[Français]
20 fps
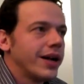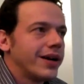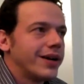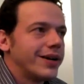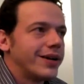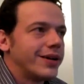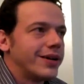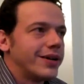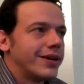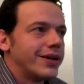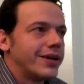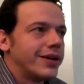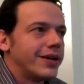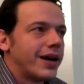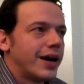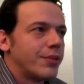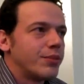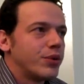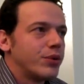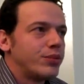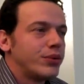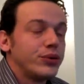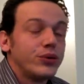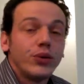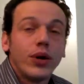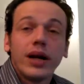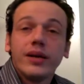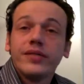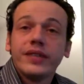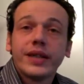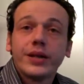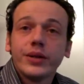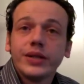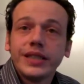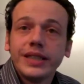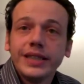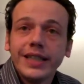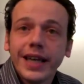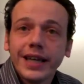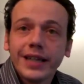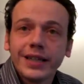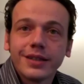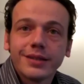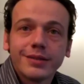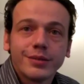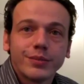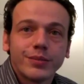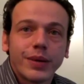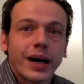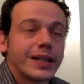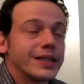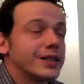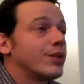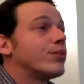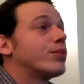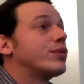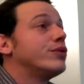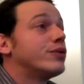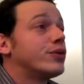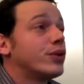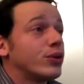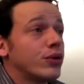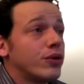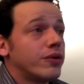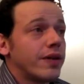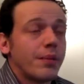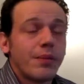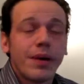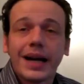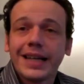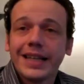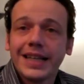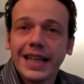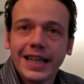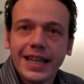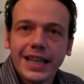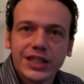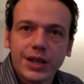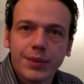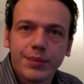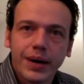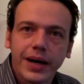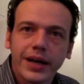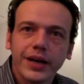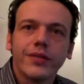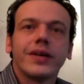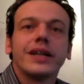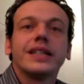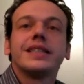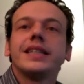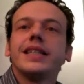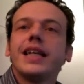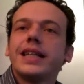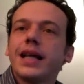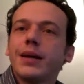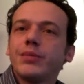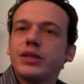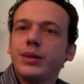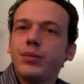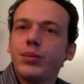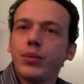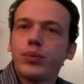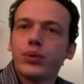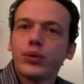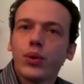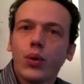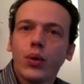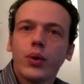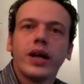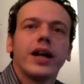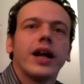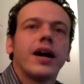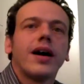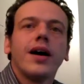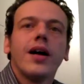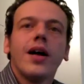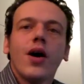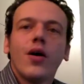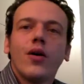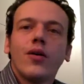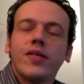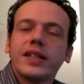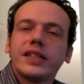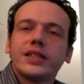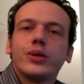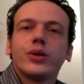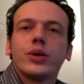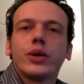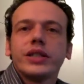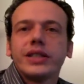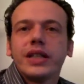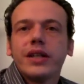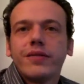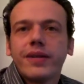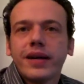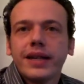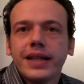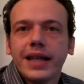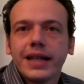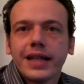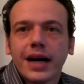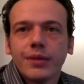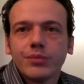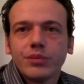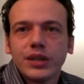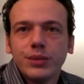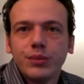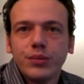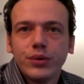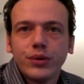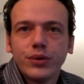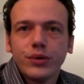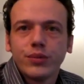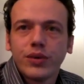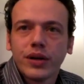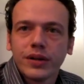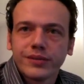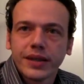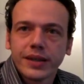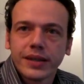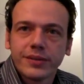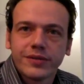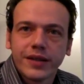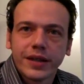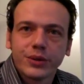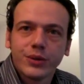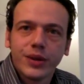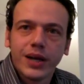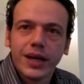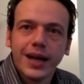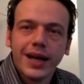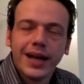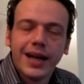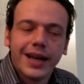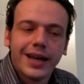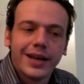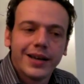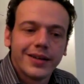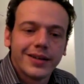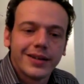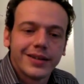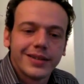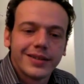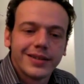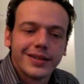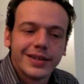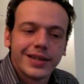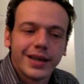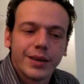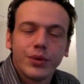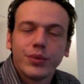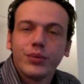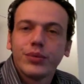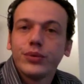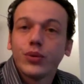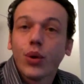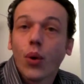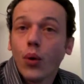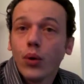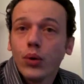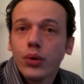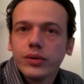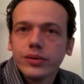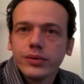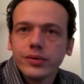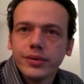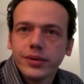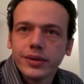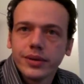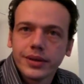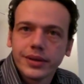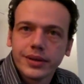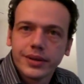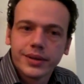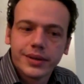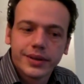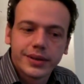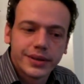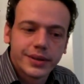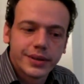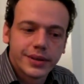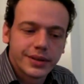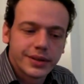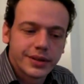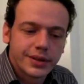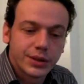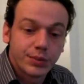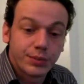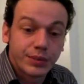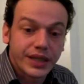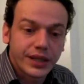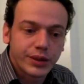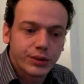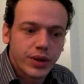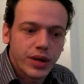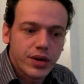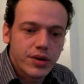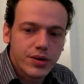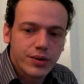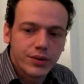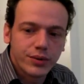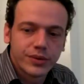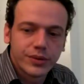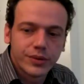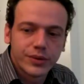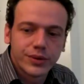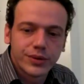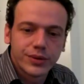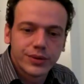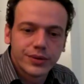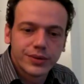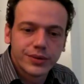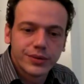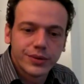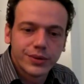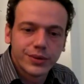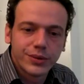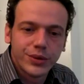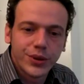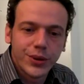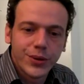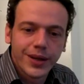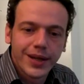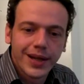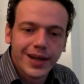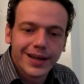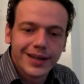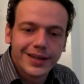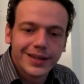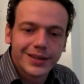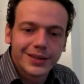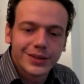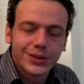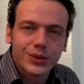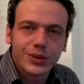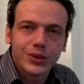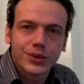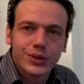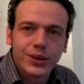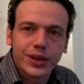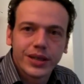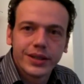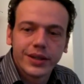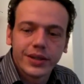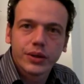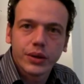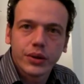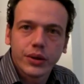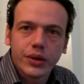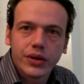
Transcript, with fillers: euh, un peu plus de la vie quotidienne, par exemple une photo, on va parler de la neige à Paris, on va essayer d'être un petit peu plus drôle et là, on va s'autoriser le fait d'être un petit peu moins factuel euh, et un peu plus drôle ou euh, spirituel au, au, au, mieux euh, sur sur les notes. Mais